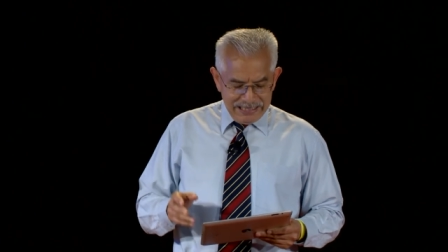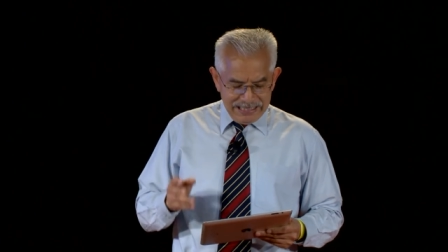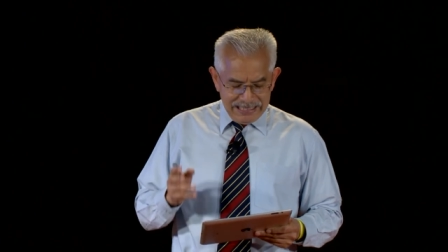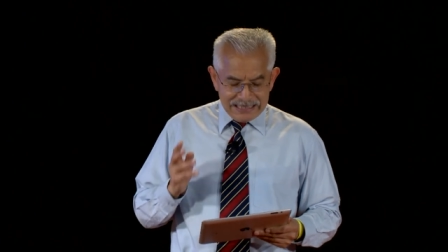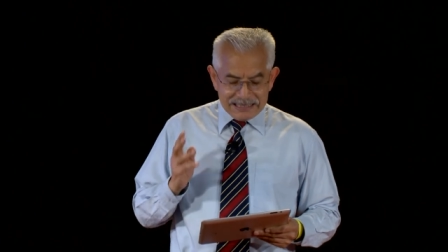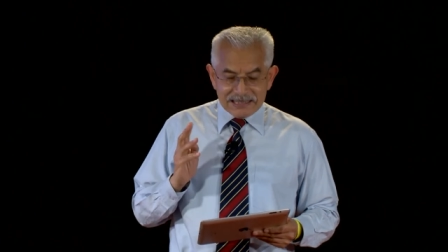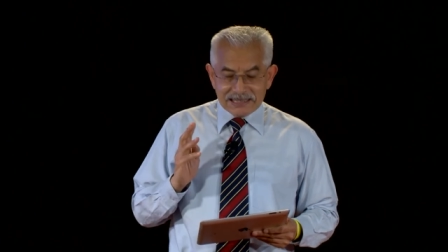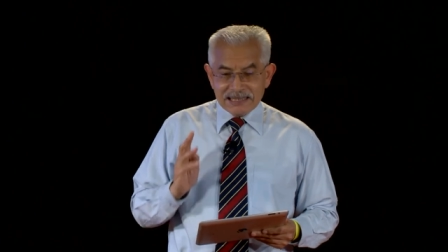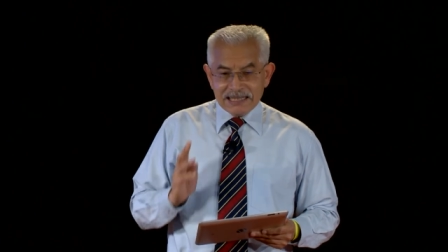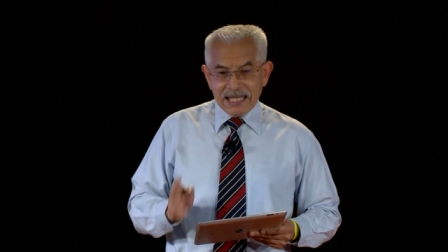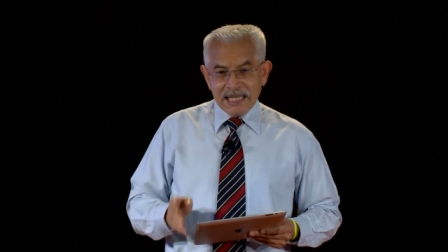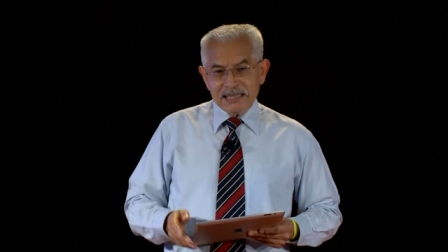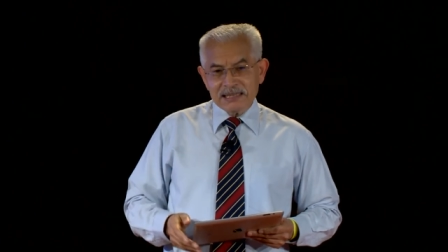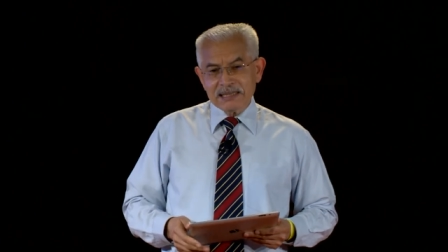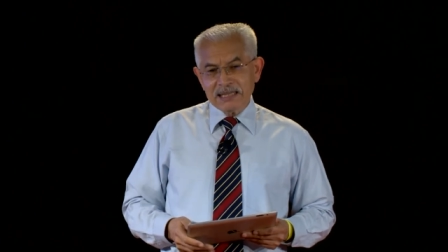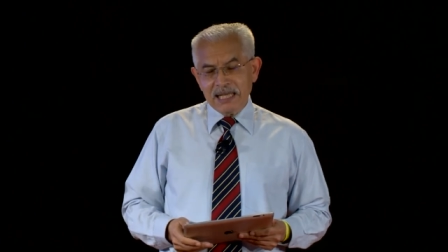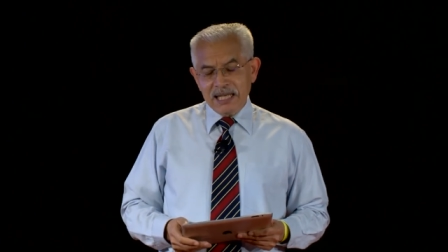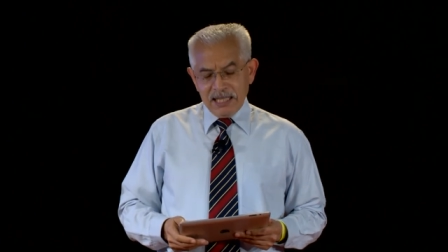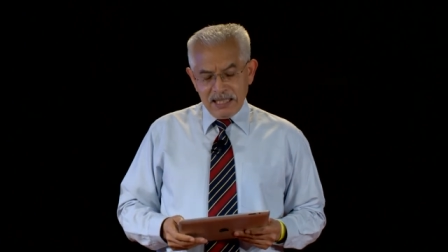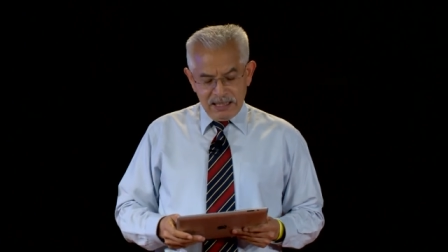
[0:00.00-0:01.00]
en
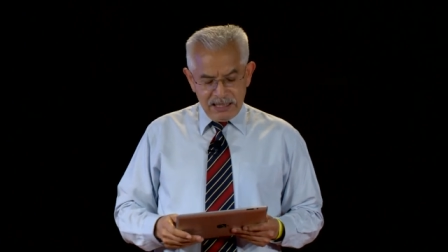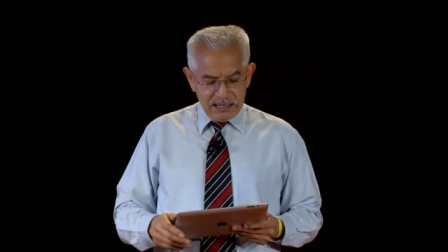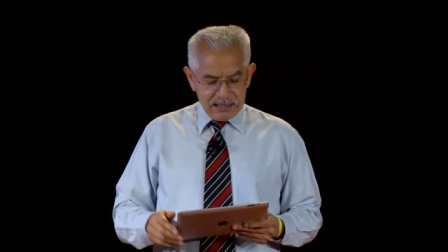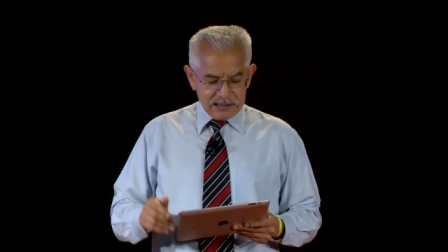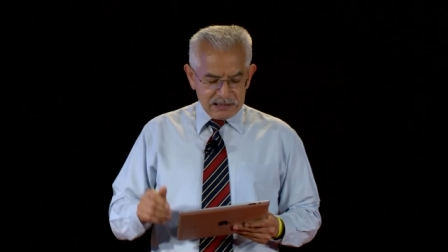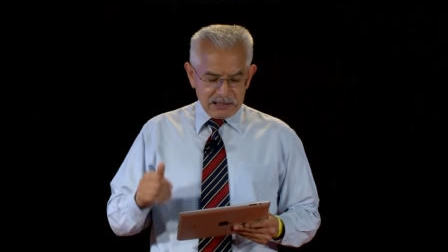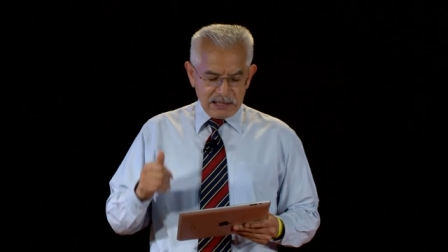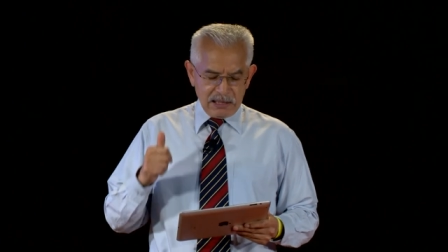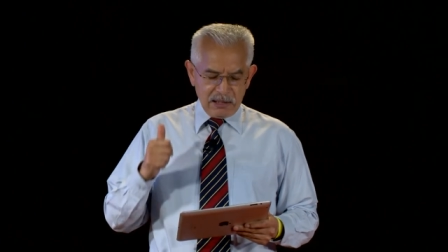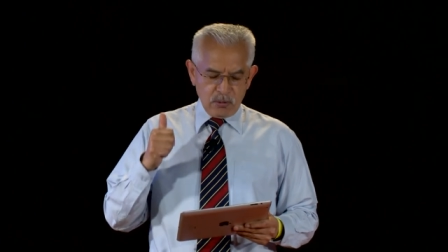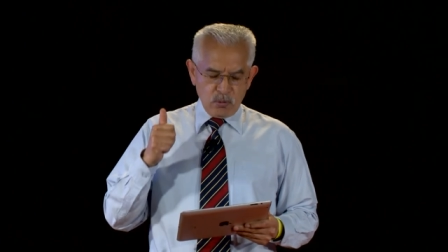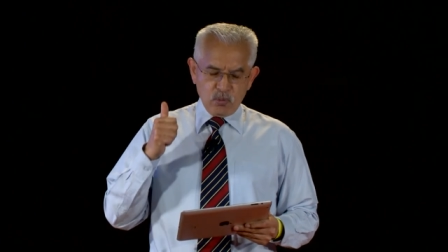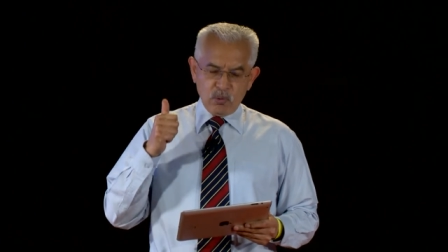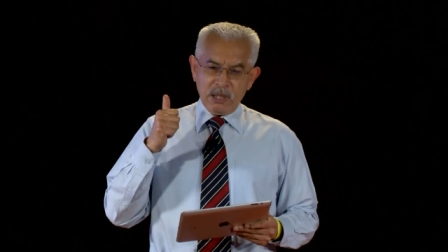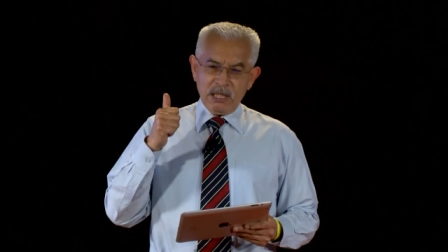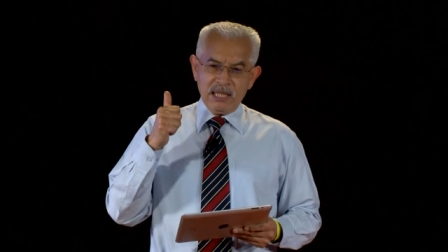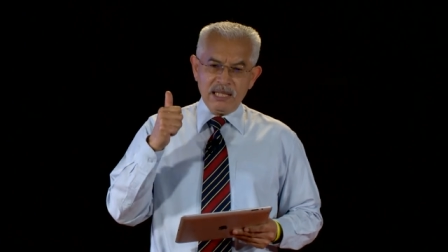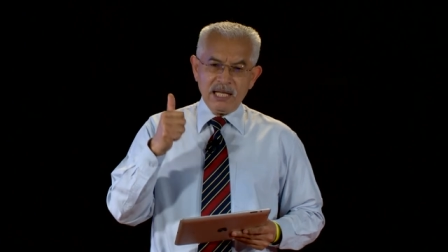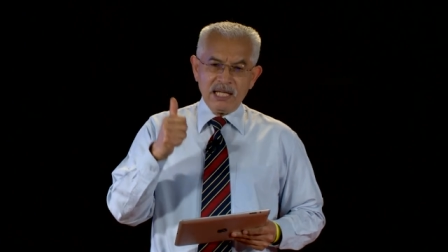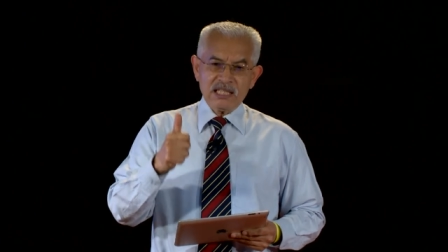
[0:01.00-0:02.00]
seis de ellas,
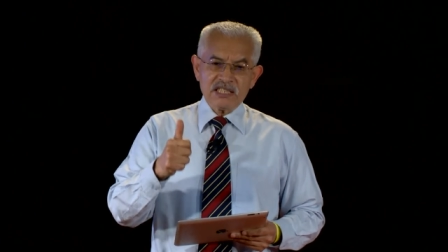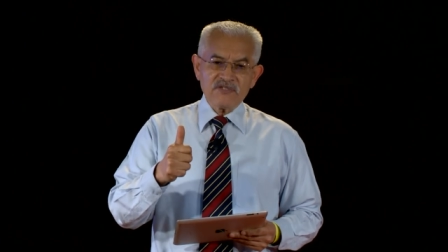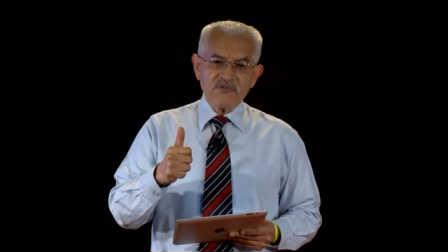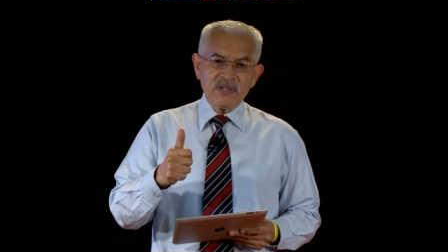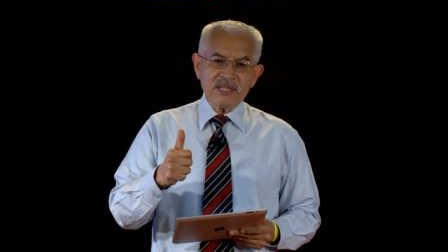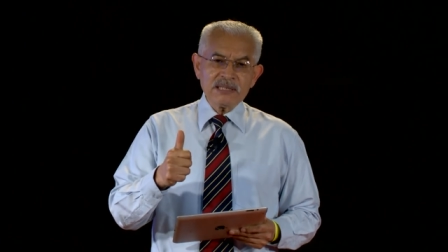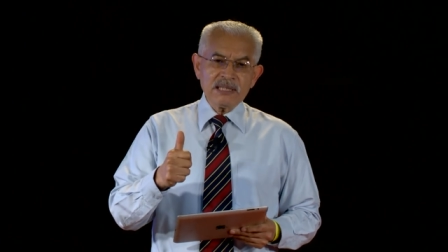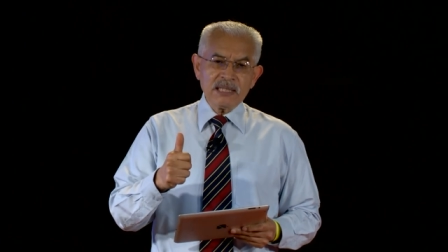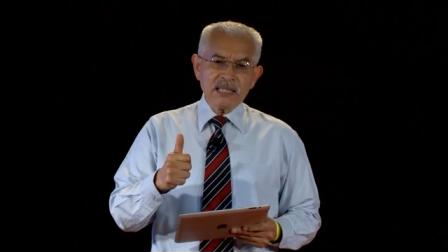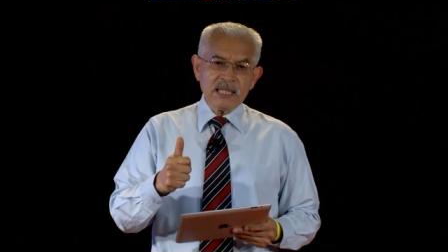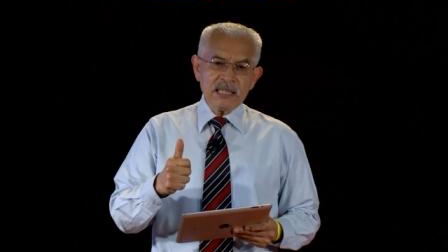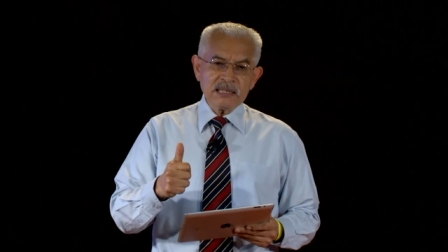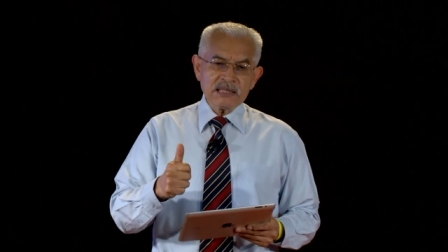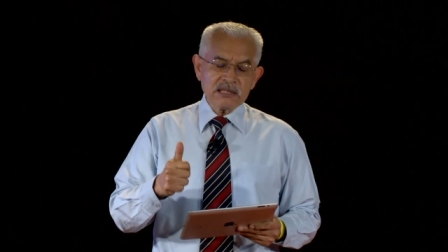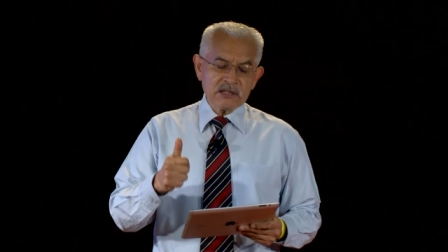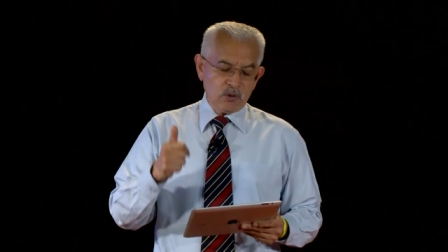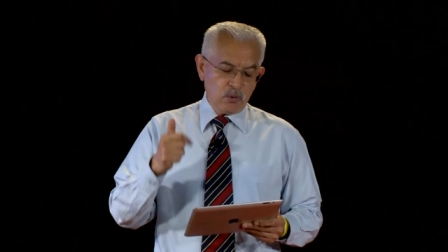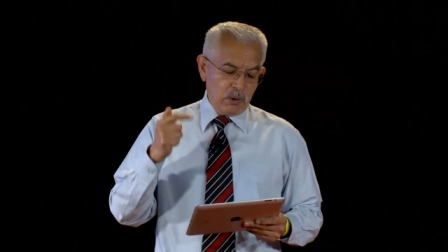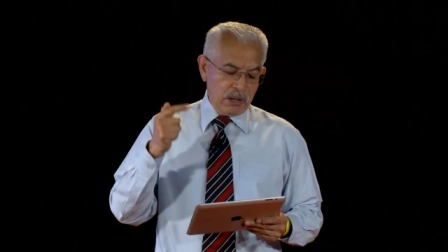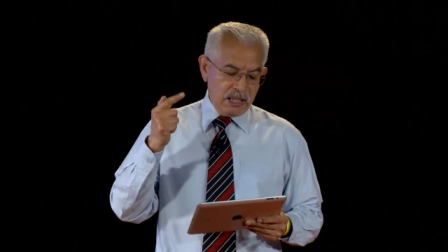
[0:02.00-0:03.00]
cualidades
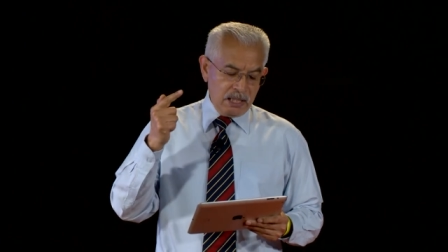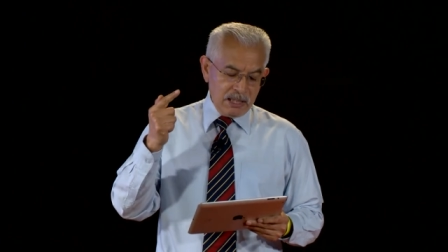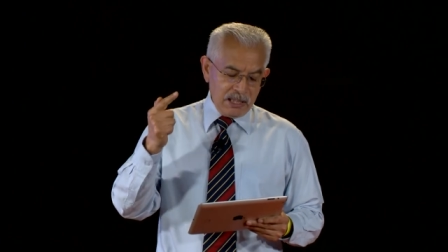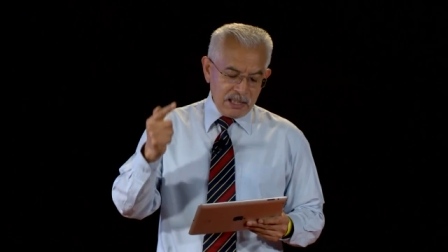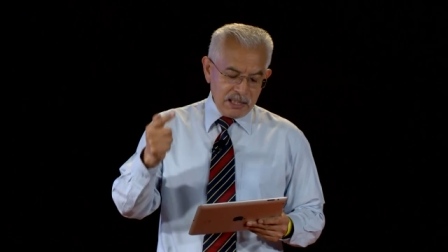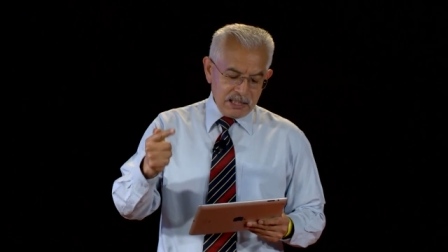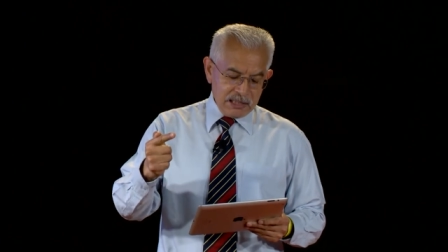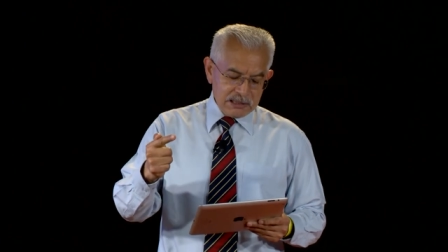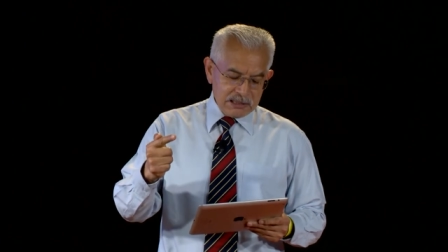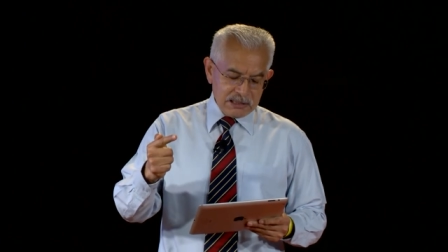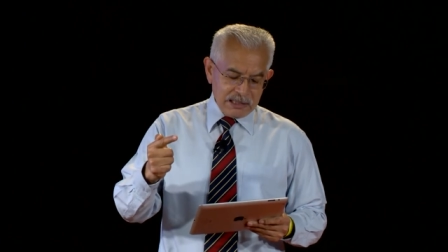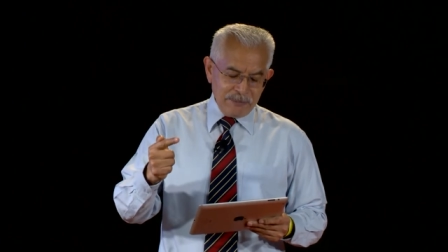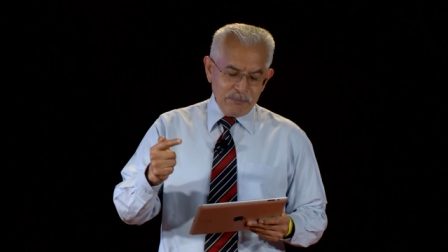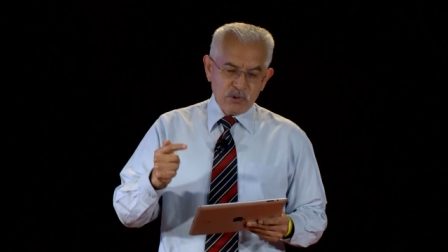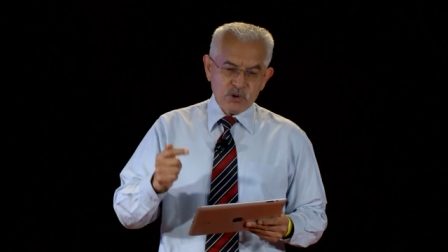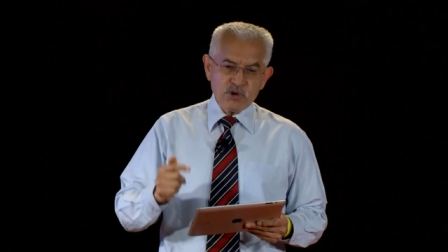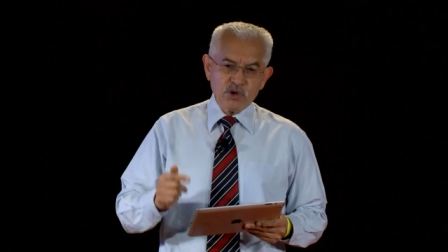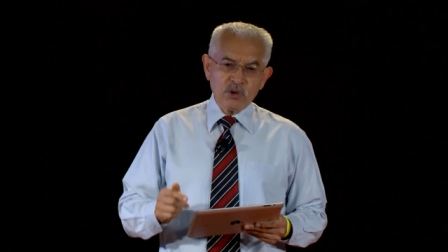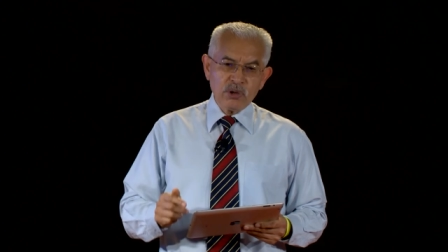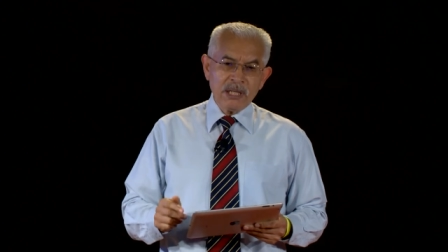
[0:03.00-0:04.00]
físicas, cualidades
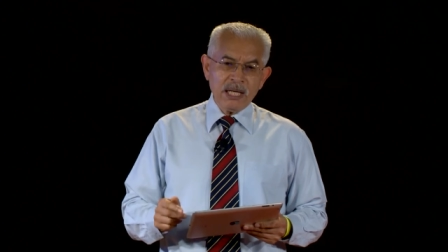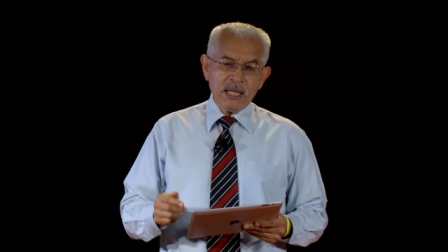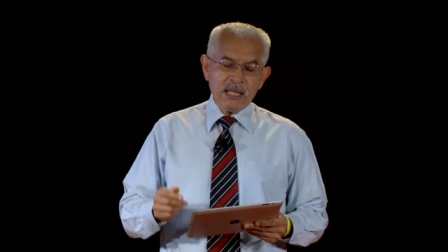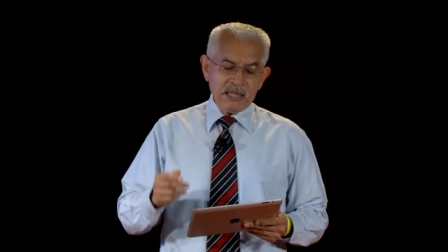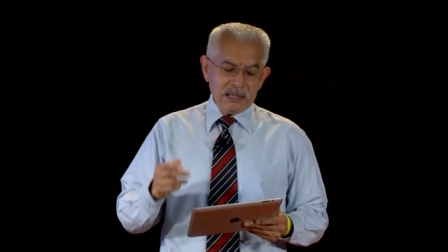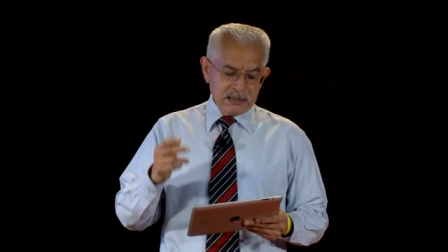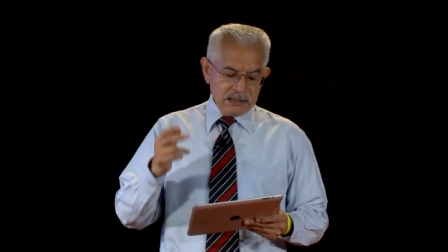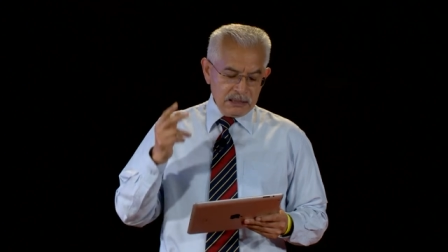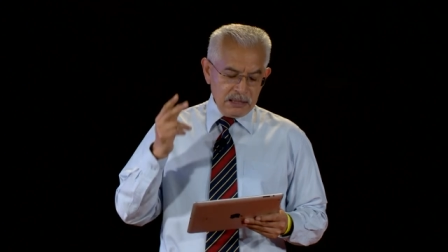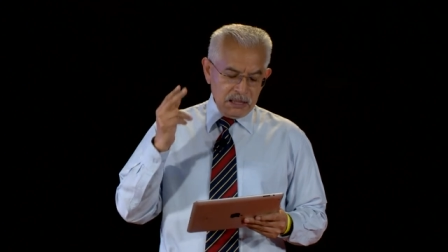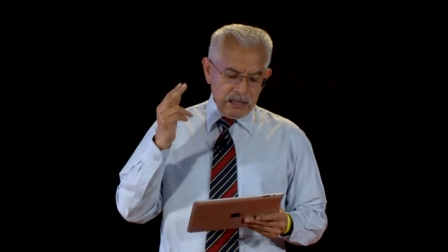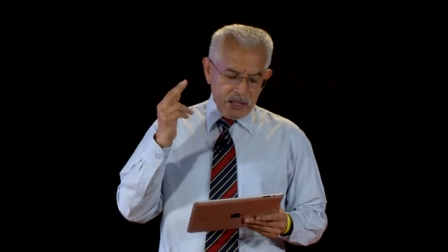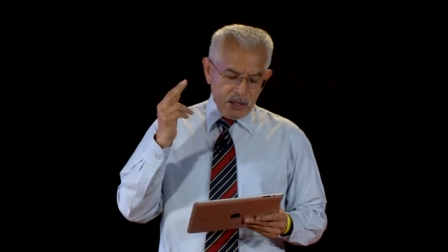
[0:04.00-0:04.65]
emocionales,